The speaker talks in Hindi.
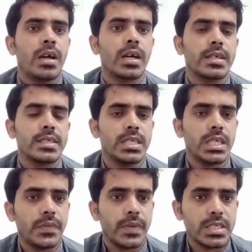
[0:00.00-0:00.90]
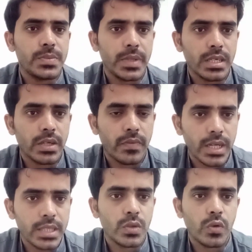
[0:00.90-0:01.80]
अगर किसी ने फ़ीस पे
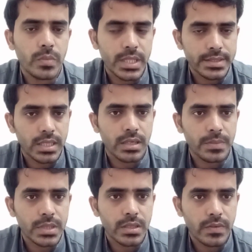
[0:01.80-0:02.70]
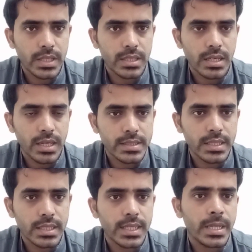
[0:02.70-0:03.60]
करवानी हो मेरे साथ रबता करवा कर
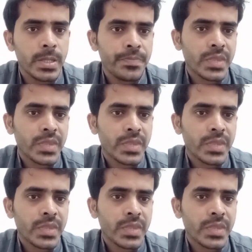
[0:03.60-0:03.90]
सकता है